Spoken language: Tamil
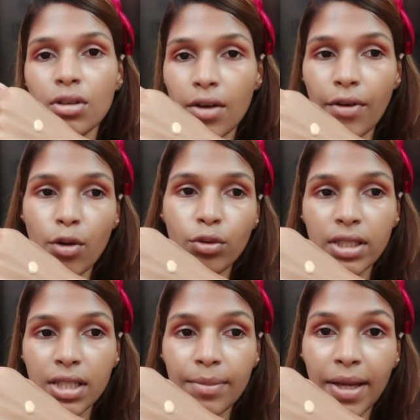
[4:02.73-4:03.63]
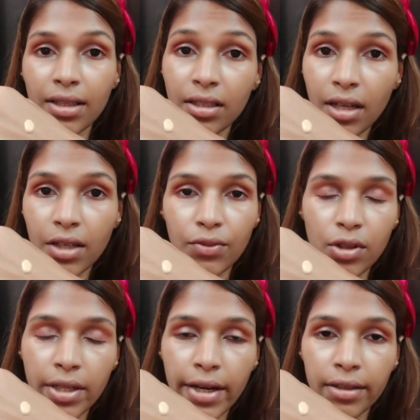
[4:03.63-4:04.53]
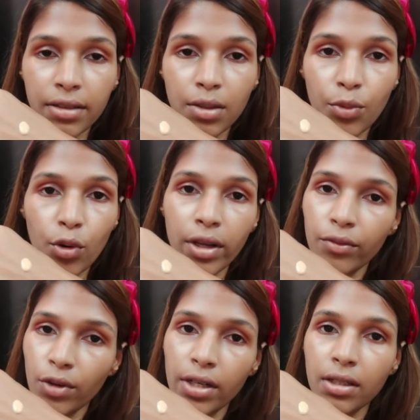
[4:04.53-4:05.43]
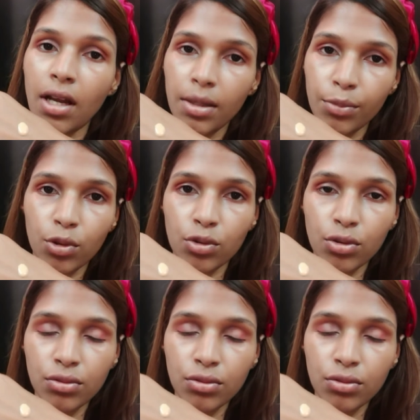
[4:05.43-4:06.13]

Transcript: நான் ஃபவுண்டேஷனே பார்த்தீங்கன்னா இவ்வளோ தான் எடுத்துக்க போகிறேன் இவ்வளோ எடுத்தாலே போதும்